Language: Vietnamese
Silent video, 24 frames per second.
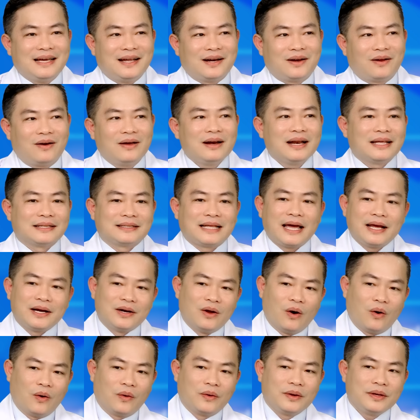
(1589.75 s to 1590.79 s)
Nói là thay
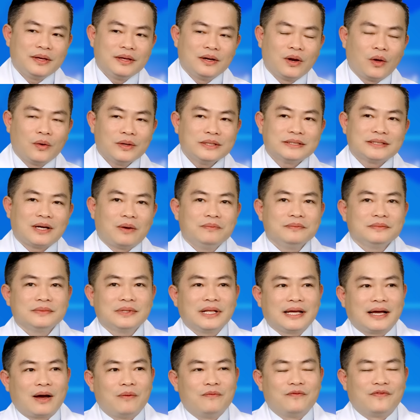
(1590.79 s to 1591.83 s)
đổi lối sống
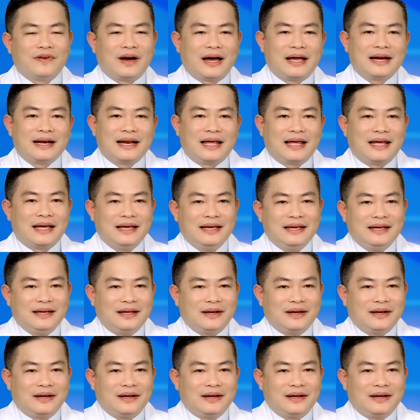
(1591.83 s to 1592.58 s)
thì không phải là